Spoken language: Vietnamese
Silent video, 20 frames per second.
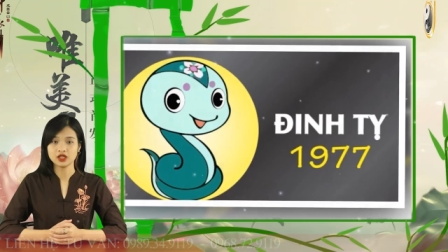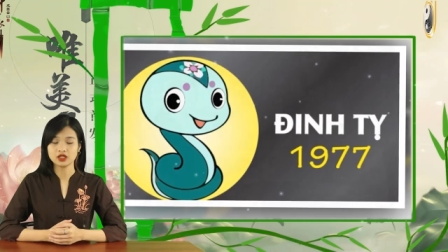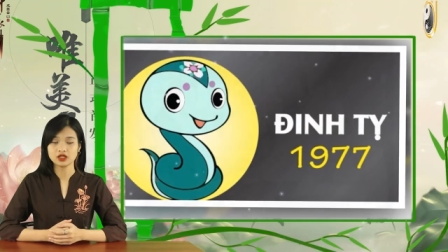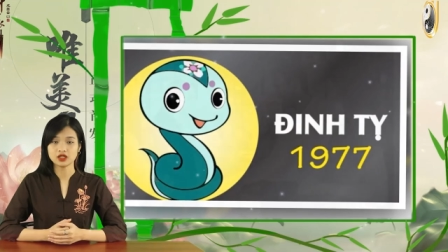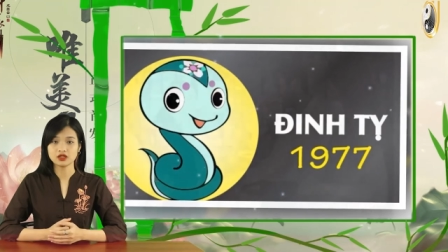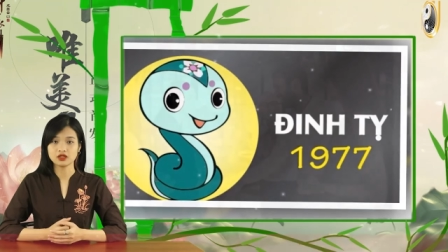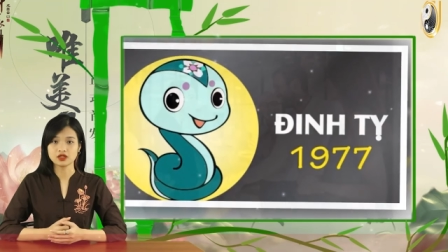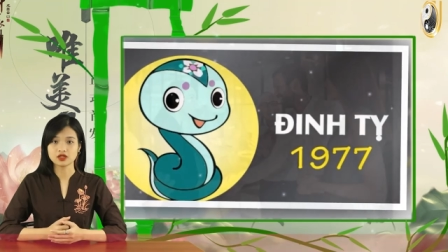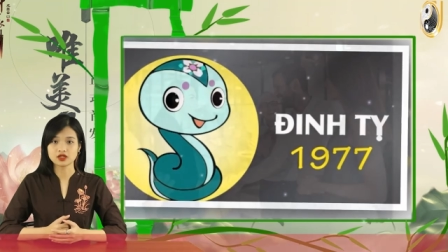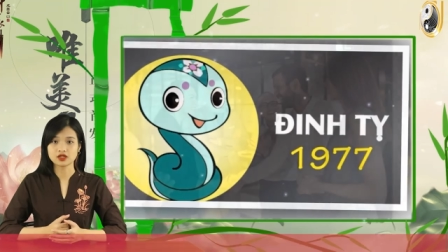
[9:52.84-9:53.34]

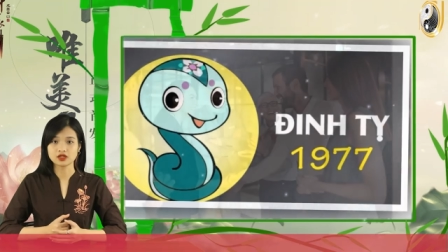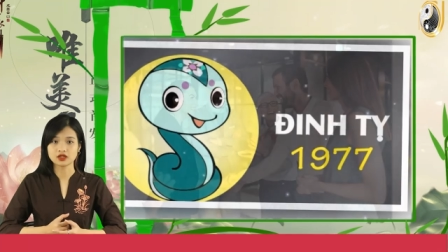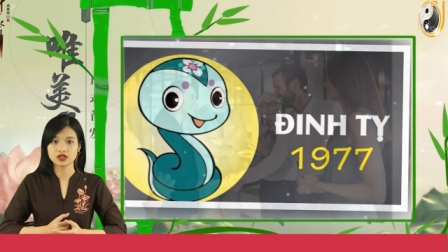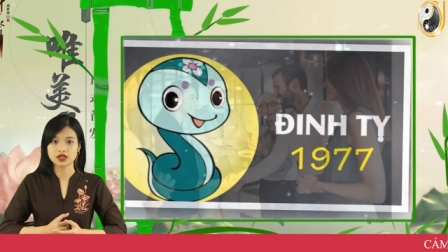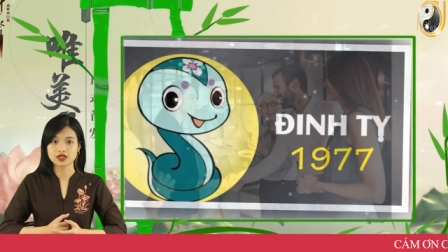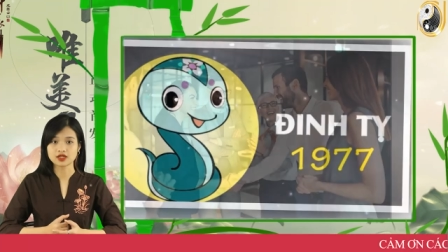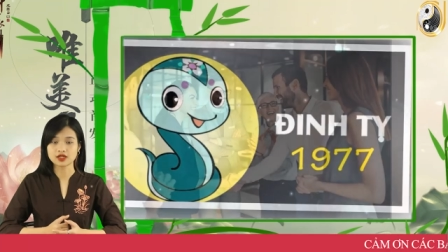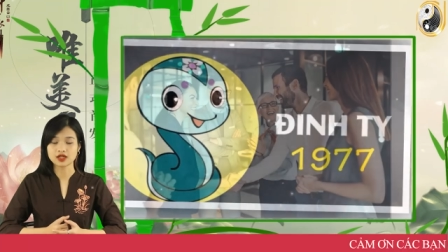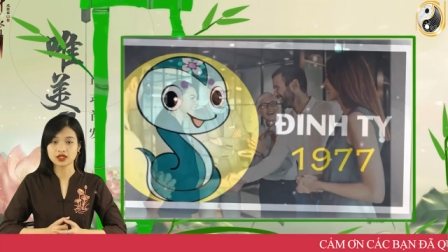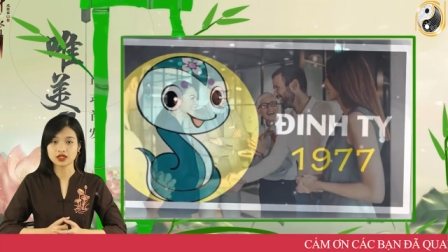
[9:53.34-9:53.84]
nhận được sự
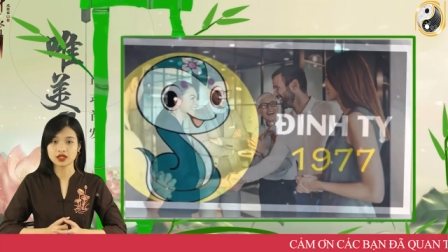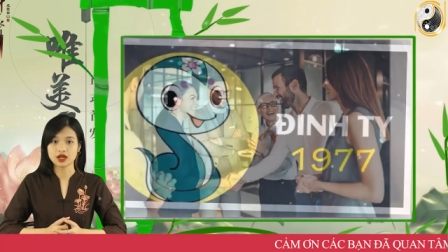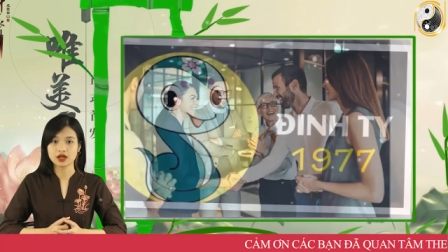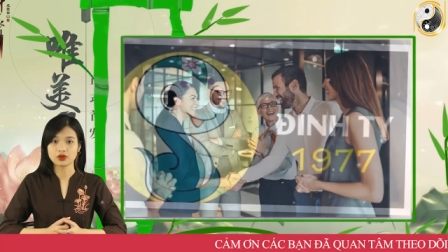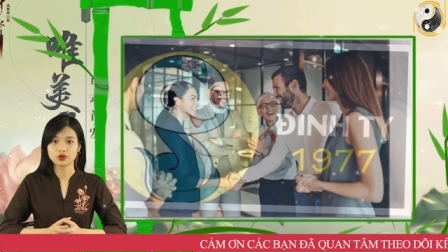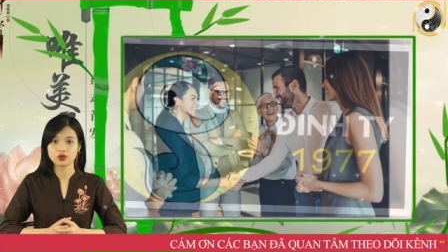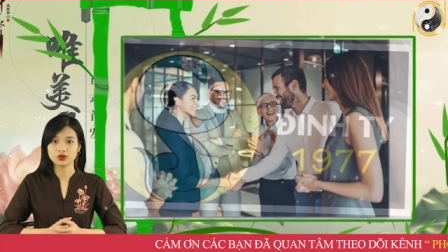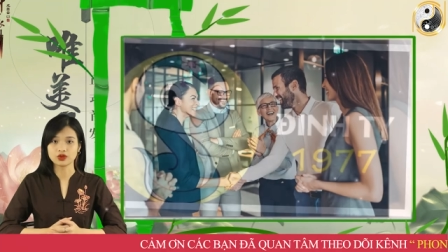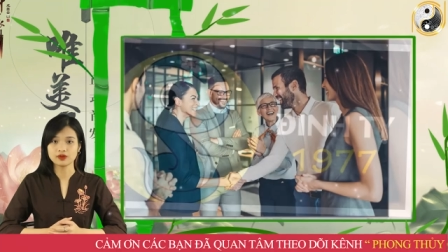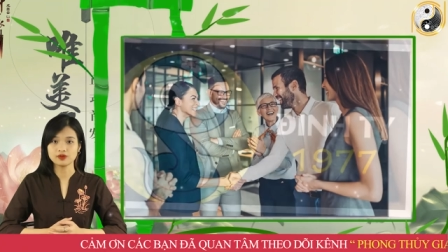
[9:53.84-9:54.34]
đánh giá cao
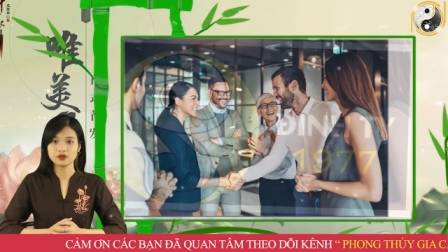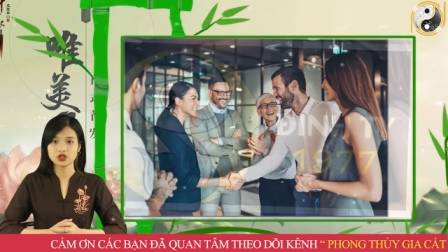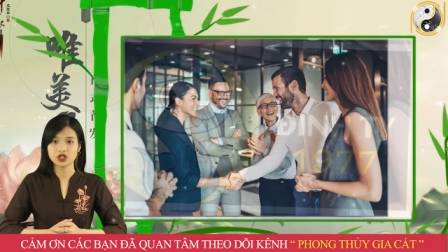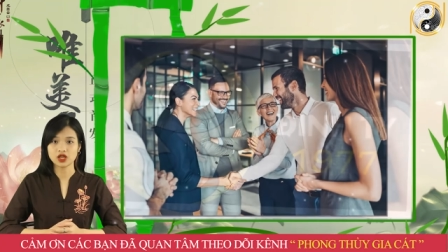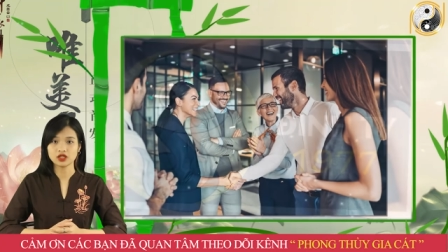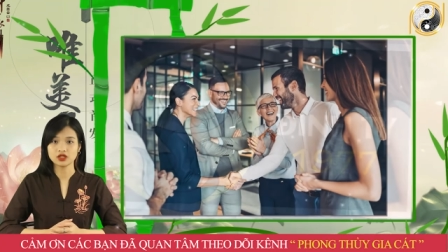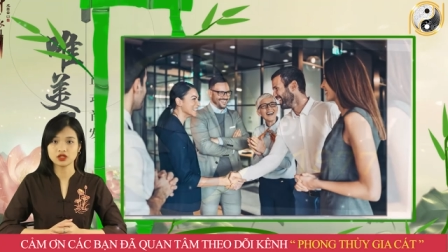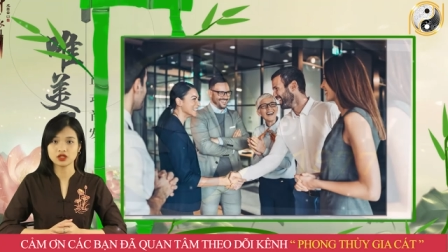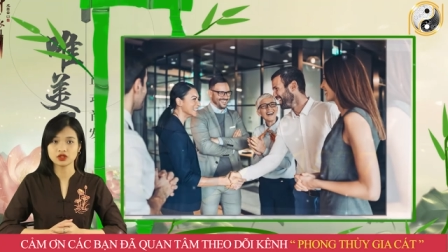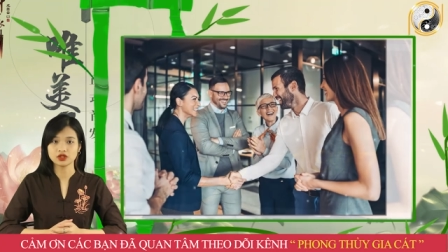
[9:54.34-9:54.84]
của cấp
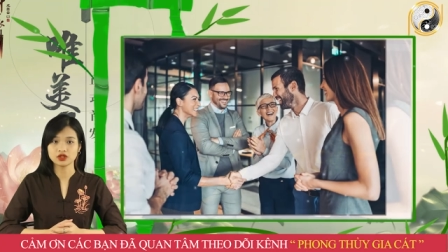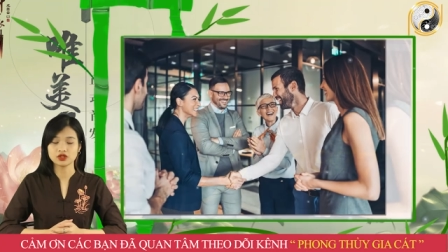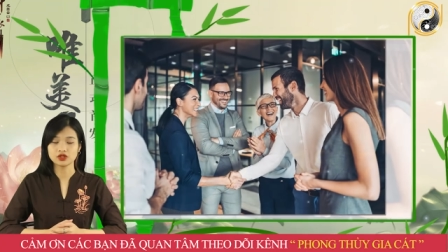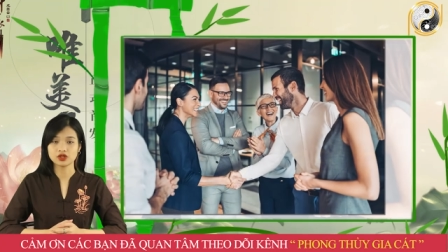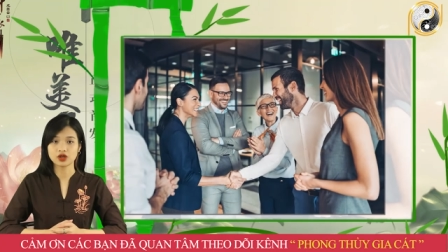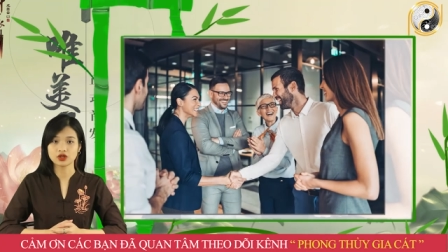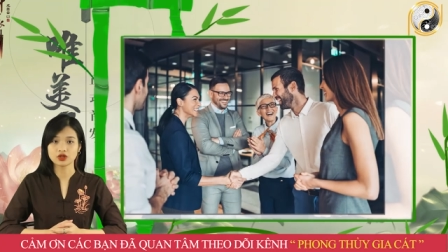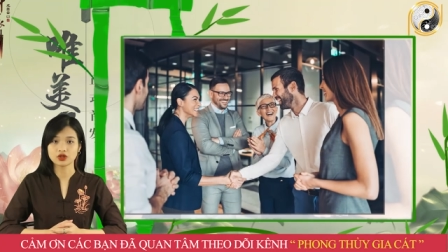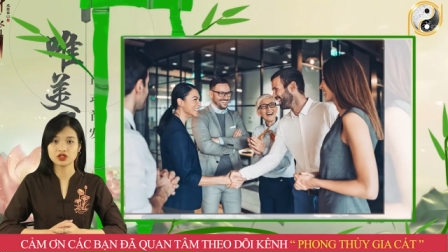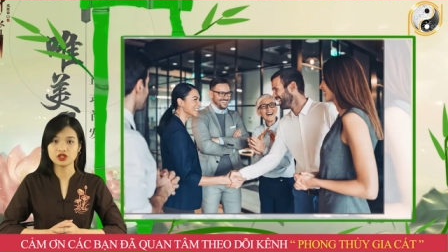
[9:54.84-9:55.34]
trên, từ
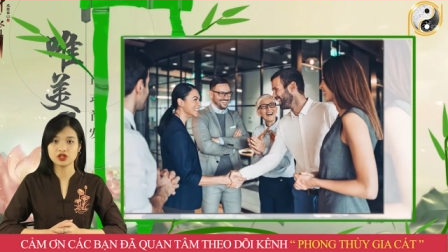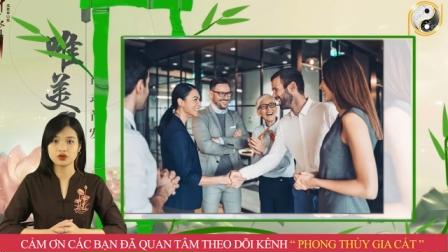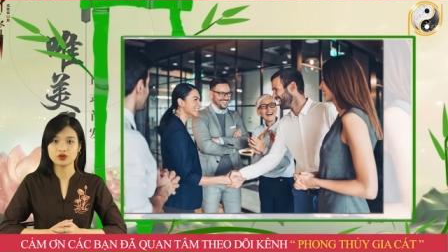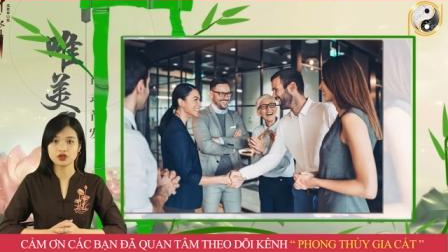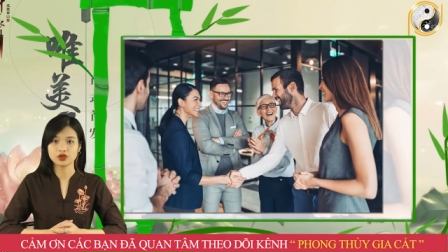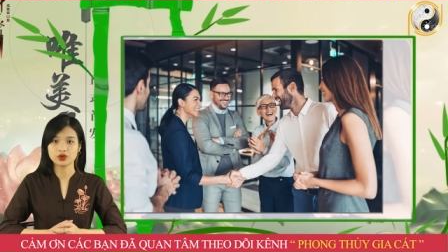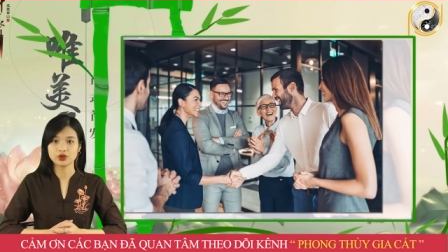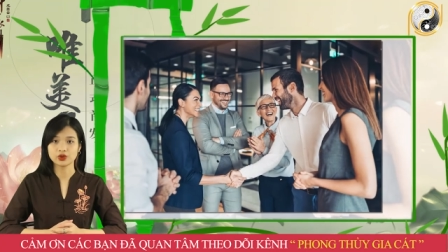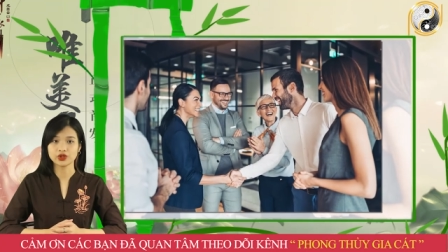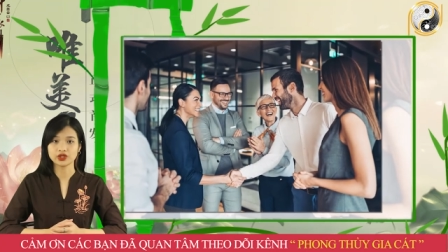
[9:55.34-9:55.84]
đó có nhiều
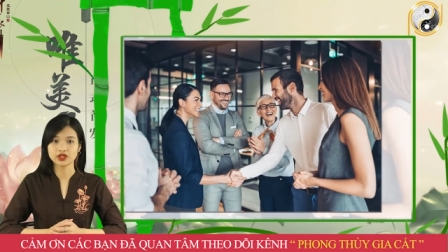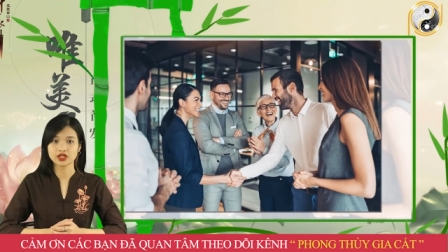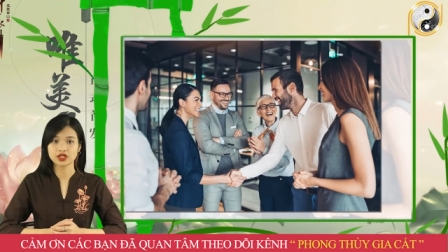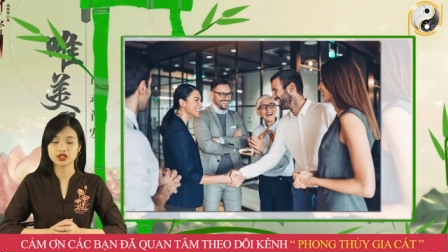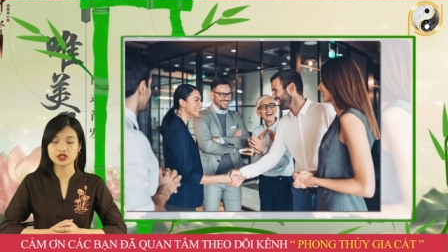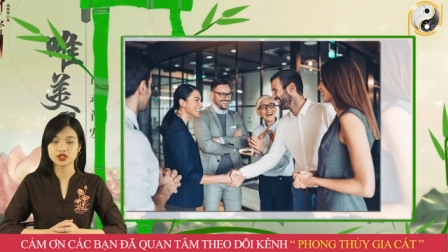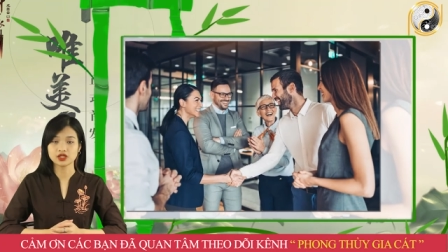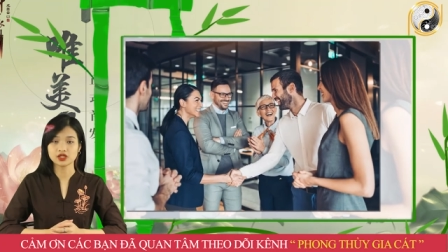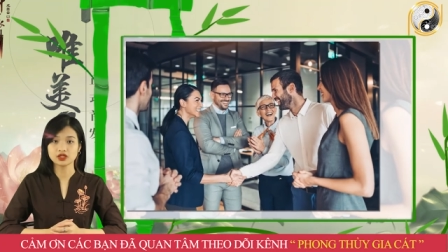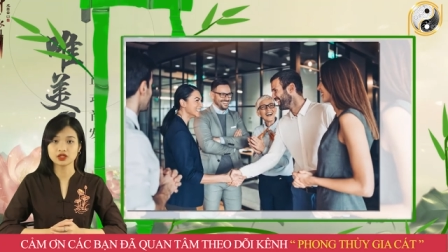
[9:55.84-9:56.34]
cơ hội
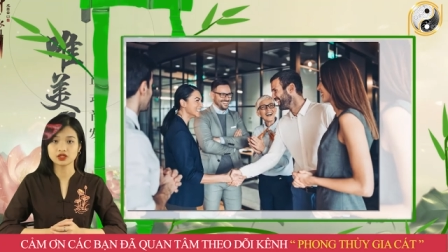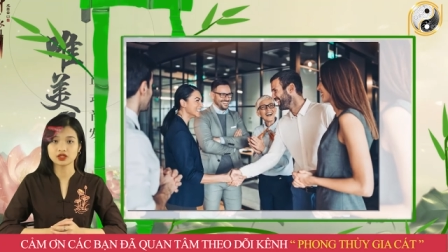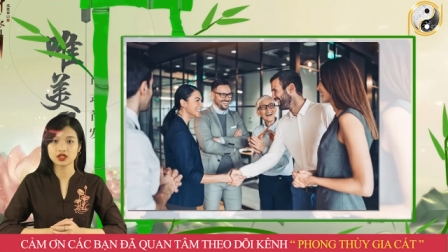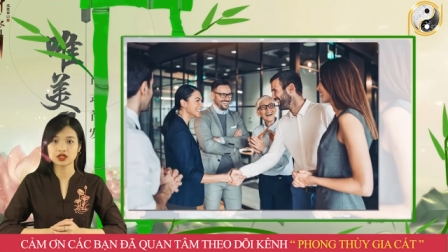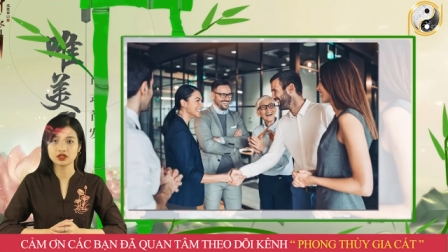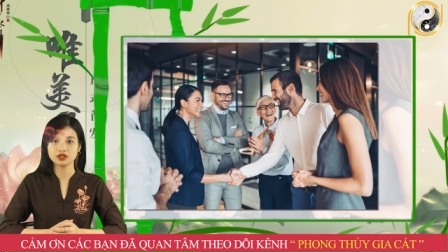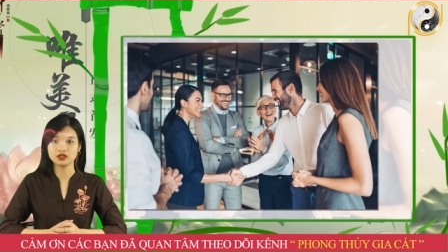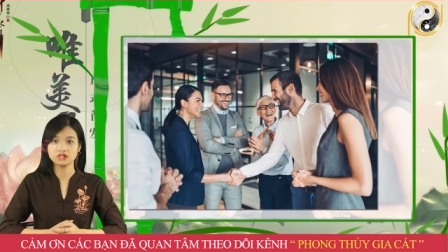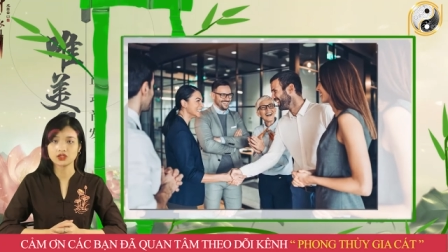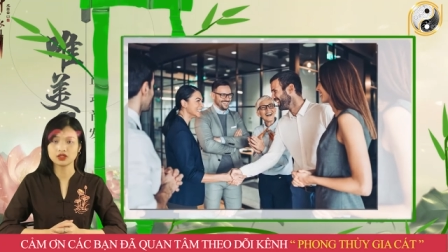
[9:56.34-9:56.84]
thăng chức,
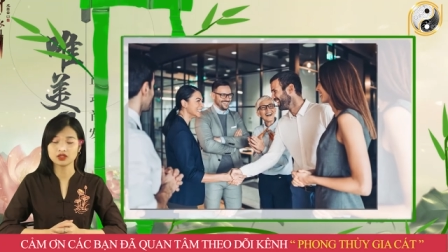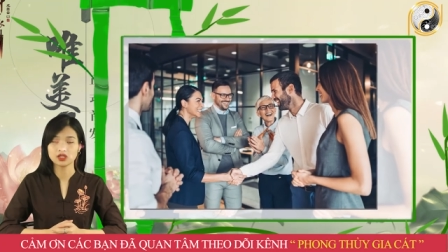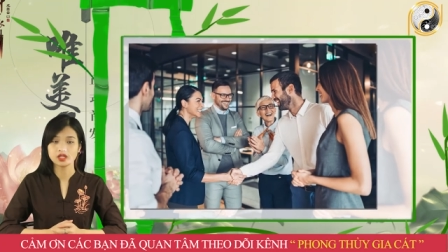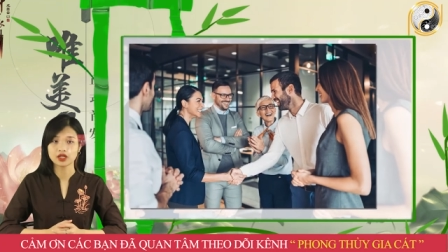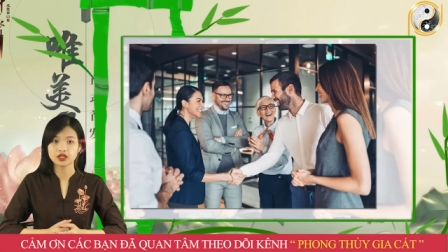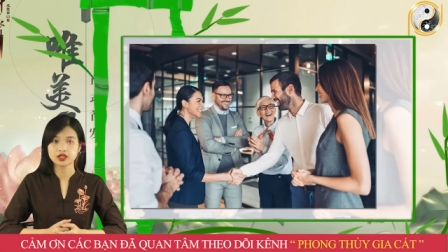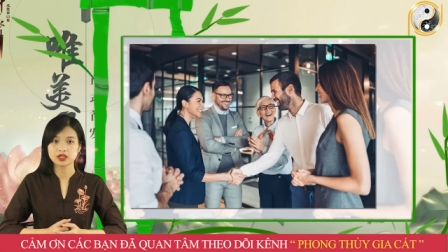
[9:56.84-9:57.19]
tăng lương,